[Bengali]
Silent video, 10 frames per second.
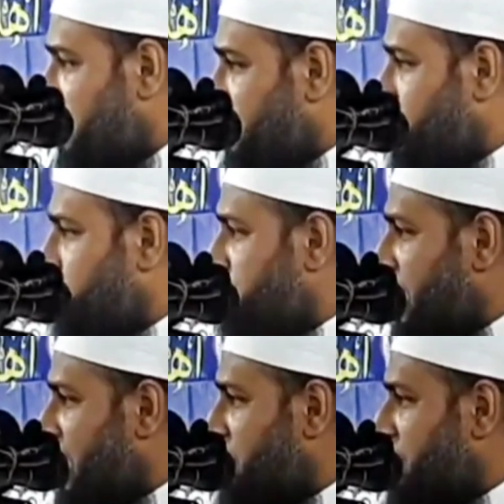দুপুর
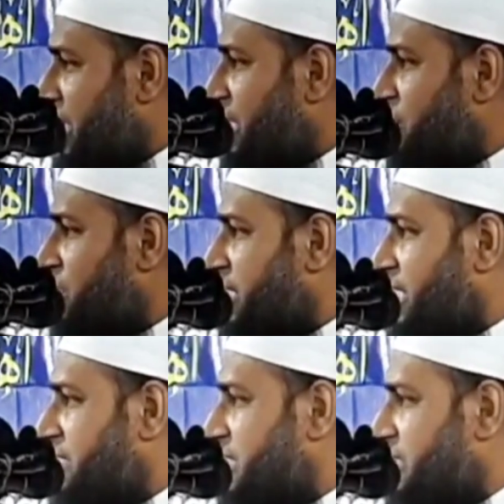বেলায় বাংলা ঘরে
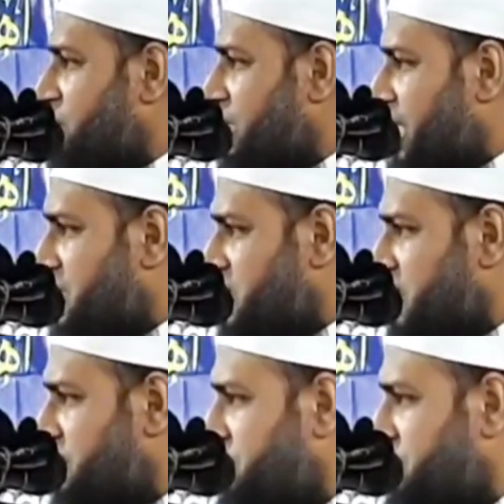কাছারি ঘরে আসে